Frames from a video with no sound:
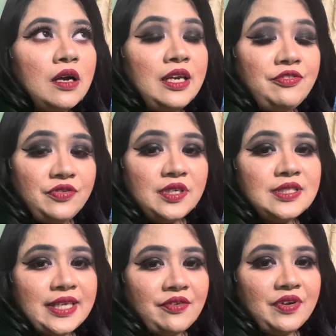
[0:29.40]
লিফটের
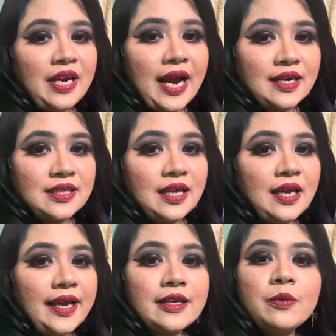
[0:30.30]
সেভেন
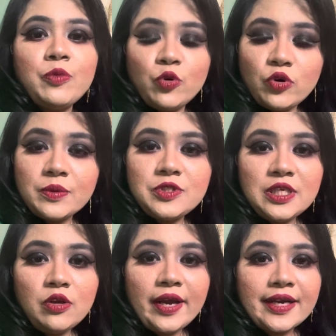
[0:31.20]
আটতলায় একটা প্রোগ্রাম
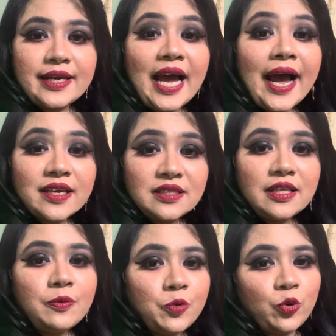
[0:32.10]
ছিল একটা
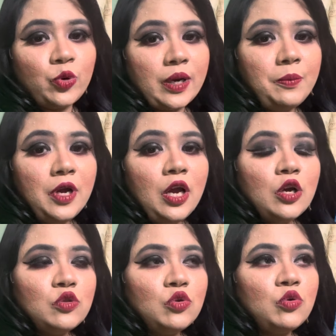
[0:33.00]
আক্তের প্রোগ্রাম
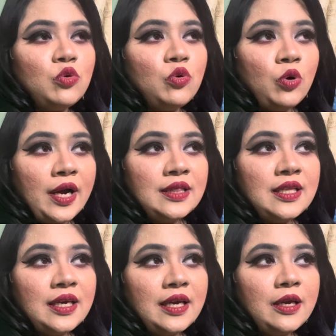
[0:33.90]
তো ওখান
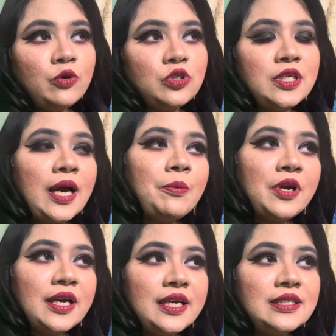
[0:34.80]
থেকে হচ্ছে
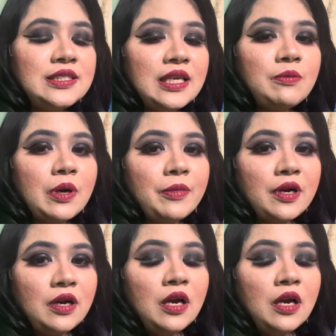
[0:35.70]
আমরা গিয়েছিলাম আমার